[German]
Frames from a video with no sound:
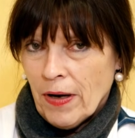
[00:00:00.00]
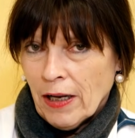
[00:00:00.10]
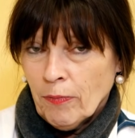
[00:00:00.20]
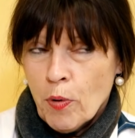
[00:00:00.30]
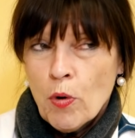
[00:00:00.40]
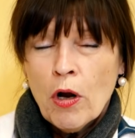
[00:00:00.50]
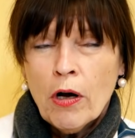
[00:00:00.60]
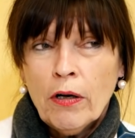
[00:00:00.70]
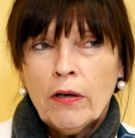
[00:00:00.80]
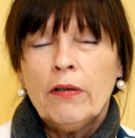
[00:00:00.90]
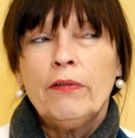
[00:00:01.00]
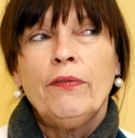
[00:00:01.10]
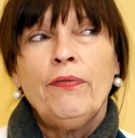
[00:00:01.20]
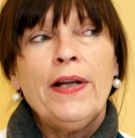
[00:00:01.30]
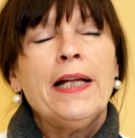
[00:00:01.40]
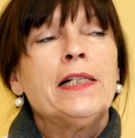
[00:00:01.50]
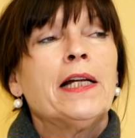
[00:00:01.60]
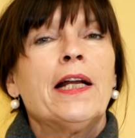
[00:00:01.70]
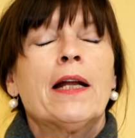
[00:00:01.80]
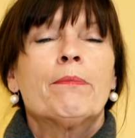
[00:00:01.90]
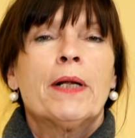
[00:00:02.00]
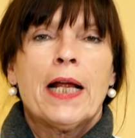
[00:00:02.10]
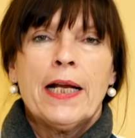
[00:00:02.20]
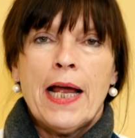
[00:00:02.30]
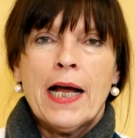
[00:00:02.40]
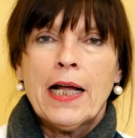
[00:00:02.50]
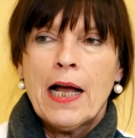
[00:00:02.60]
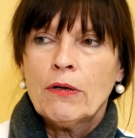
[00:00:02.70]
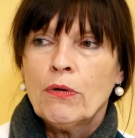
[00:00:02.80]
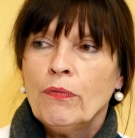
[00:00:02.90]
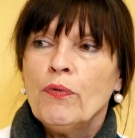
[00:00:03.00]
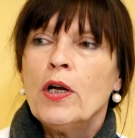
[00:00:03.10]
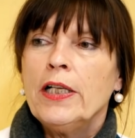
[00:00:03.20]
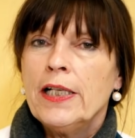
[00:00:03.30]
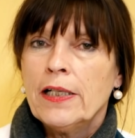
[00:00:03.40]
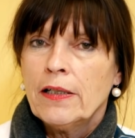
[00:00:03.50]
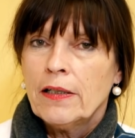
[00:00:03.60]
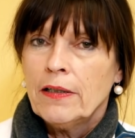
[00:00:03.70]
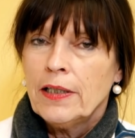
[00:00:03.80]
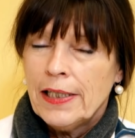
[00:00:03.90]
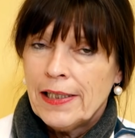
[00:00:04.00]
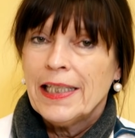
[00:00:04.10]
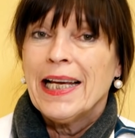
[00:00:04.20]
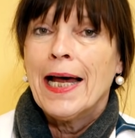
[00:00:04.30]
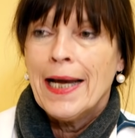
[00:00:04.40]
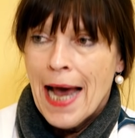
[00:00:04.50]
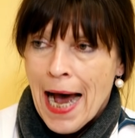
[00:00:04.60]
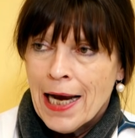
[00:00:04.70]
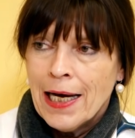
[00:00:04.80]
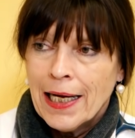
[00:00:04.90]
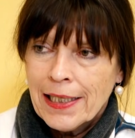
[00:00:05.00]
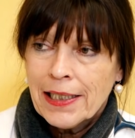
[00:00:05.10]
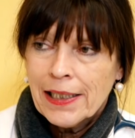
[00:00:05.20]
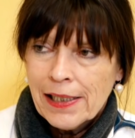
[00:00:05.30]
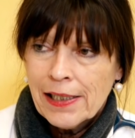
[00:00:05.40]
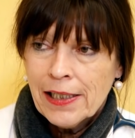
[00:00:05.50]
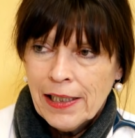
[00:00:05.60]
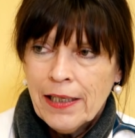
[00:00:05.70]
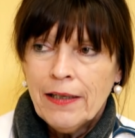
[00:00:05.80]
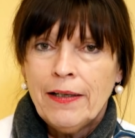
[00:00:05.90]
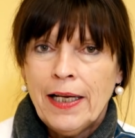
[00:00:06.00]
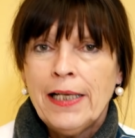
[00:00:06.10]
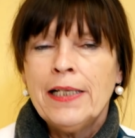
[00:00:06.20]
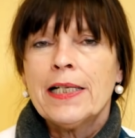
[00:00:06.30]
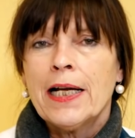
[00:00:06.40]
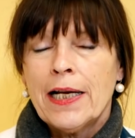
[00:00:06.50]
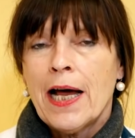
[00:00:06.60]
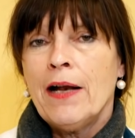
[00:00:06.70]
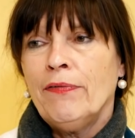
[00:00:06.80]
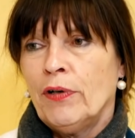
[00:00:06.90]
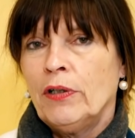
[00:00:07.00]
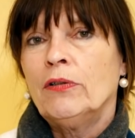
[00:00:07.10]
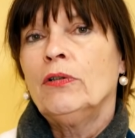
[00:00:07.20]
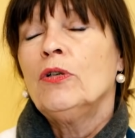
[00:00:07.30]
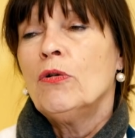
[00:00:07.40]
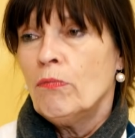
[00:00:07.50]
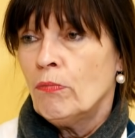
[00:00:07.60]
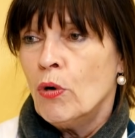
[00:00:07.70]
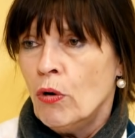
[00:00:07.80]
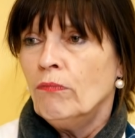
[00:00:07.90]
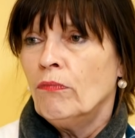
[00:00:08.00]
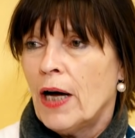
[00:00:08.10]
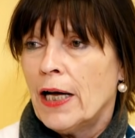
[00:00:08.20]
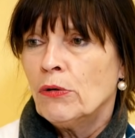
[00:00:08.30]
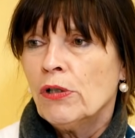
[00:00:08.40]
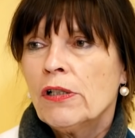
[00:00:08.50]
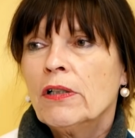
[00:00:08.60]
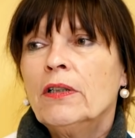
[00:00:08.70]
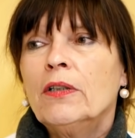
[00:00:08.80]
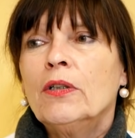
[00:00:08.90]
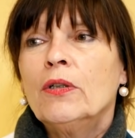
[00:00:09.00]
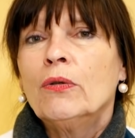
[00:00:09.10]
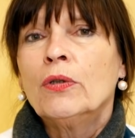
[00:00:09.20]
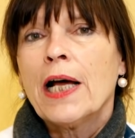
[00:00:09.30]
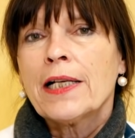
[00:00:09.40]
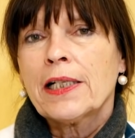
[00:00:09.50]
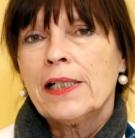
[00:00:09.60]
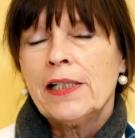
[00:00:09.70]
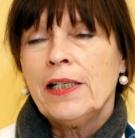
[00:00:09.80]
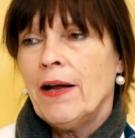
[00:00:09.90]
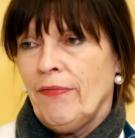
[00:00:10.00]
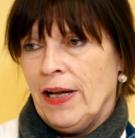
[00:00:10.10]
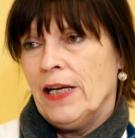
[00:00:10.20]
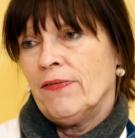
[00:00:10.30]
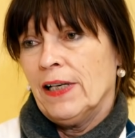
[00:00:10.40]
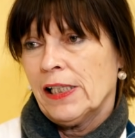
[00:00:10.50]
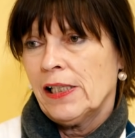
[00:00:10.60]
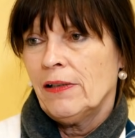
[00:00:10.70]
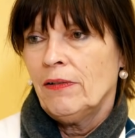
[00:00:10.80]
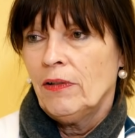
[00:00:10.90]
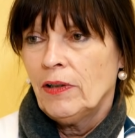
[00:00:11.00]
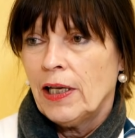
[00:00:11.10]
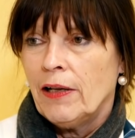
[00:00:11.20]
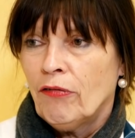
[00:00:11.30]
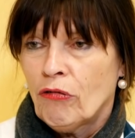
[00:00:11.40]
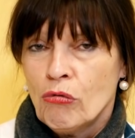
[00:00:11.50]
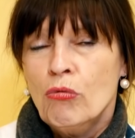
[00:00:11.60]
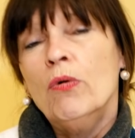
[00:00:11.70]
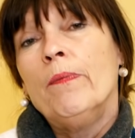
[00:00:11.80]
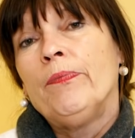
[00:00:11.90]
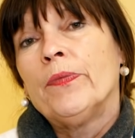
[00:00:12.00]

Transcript: Wenn das Poloch fehlt, dann hat man eine Erkrankung vorliegen, die sich Analatresie nennt, anal von Po, Anus. Mhm und Atresie, da fehlt was, da ist zu.